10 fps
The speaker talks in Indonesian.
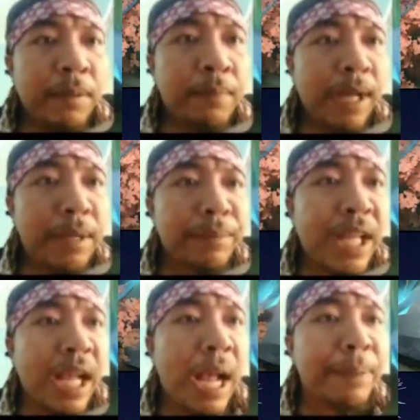Cepat
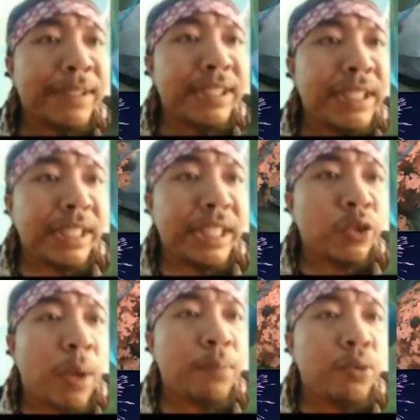ah, cepat ah.
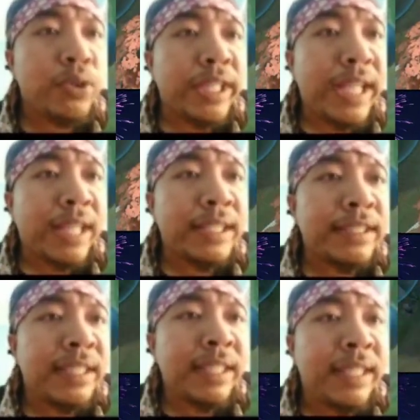Bunting
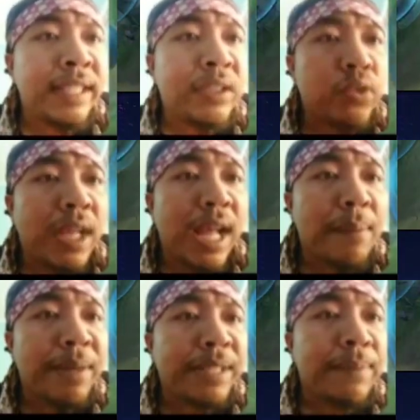anjir, susah
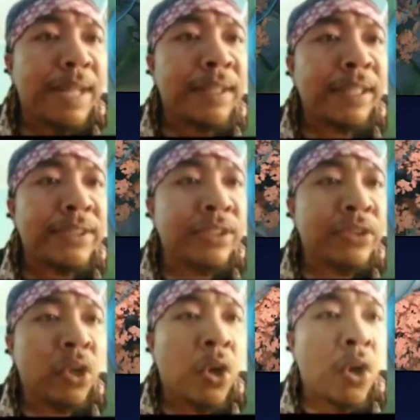amat di pantai si
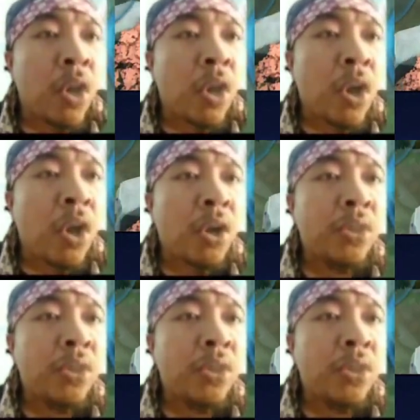cok.